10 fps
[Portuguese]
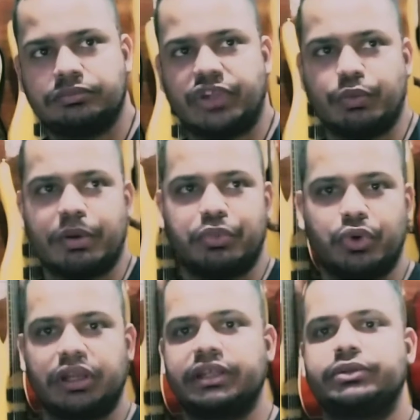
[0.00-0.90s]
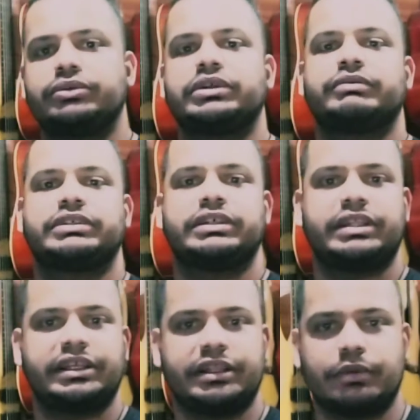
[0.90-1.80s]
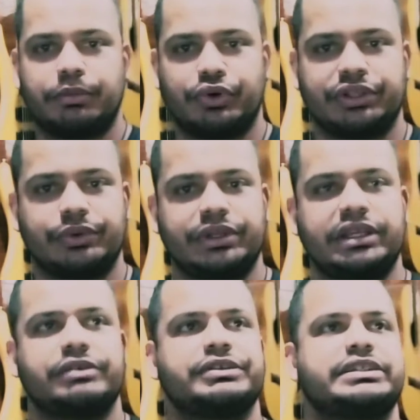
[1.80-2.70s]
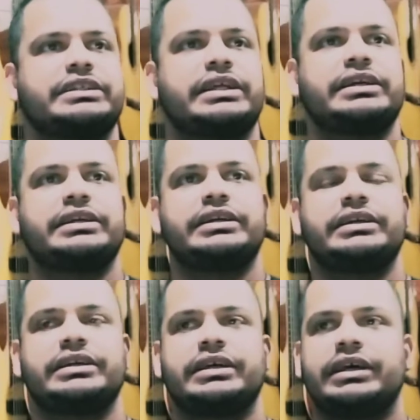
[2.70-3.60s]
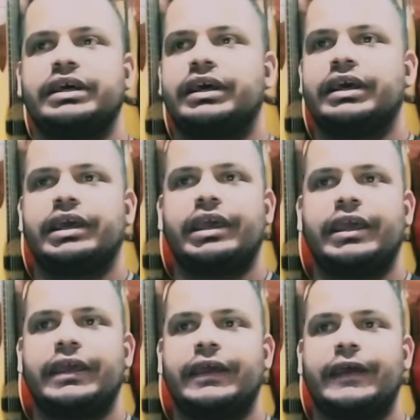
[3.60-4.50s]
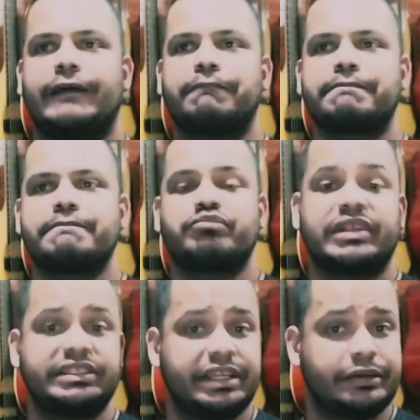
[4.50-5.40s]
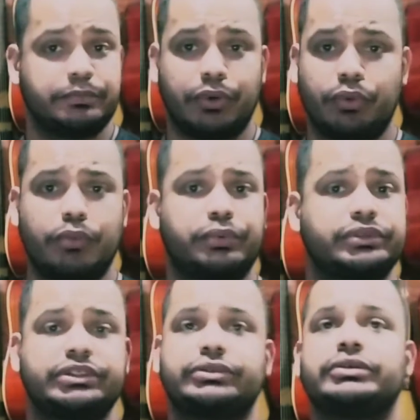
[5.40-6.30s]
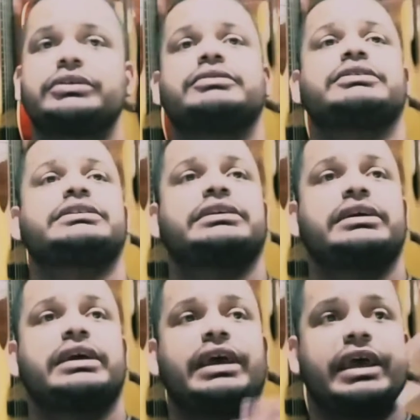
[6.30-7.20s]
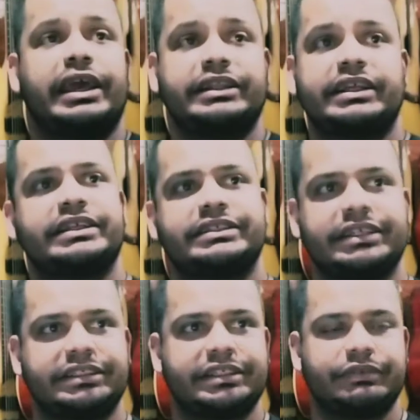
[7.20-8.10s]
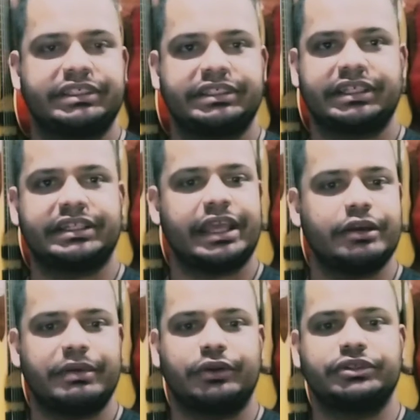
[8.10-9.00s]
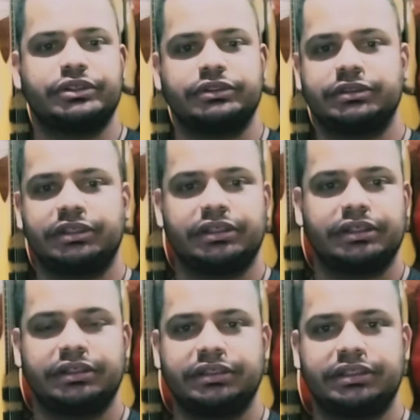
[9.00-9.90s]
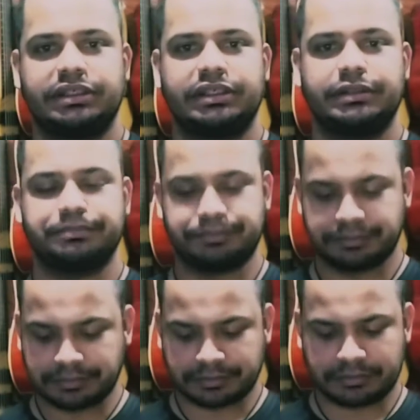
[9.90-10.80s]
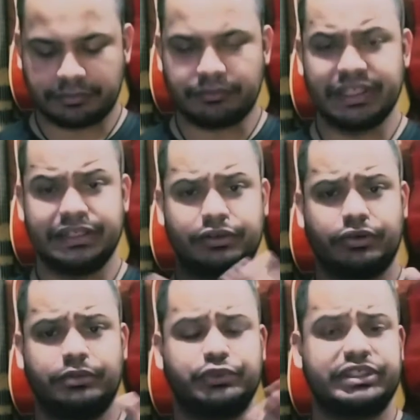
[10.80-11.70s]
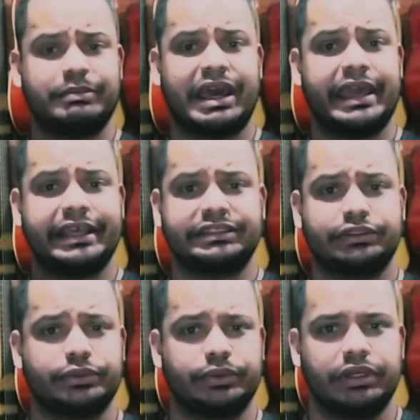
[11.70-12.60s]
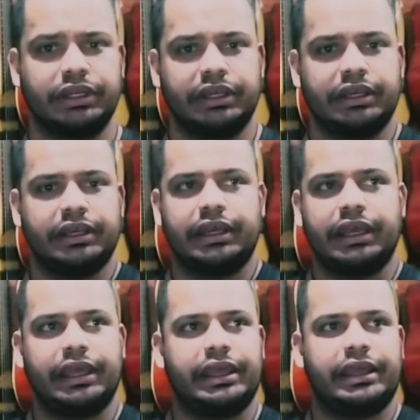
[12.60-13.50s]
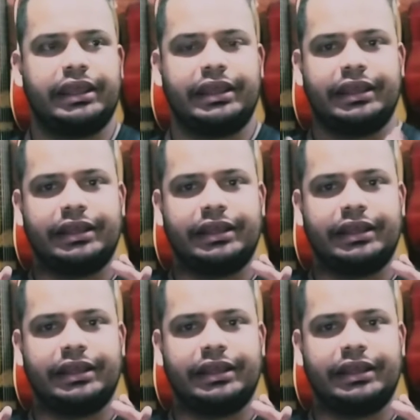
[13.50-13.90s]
ter uma boa leitura, você tem que ter uma boa teoria, você tem que é, ser um bom compositor. Você é interessante que você já tenha uma noção de, de como ser maestro. É,